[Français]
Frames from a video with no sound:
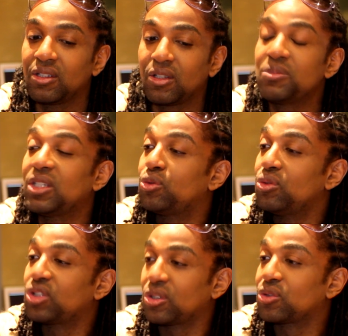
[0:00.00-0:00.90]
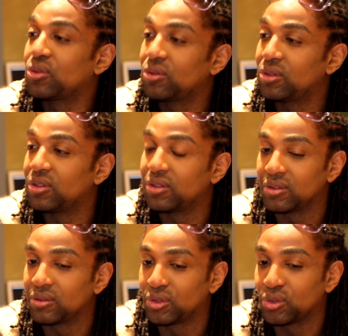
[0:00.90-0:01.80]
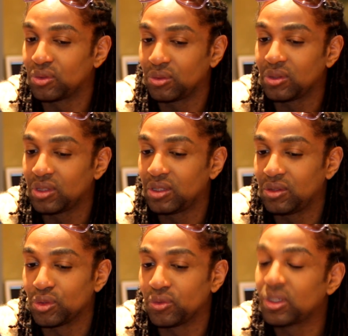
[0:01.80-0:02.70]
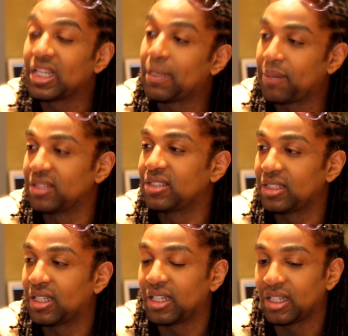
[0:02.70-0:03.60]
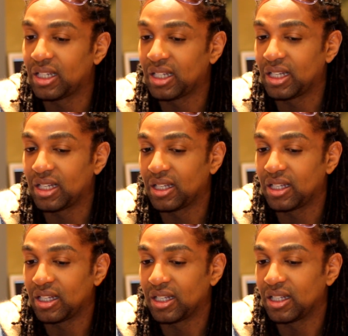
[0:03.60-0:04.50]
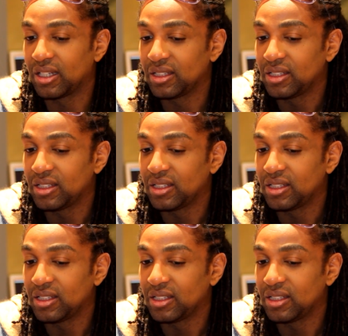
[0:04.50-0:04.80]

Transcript: Comme c'est une chanson euh, que je veux qu'elle appartienne à,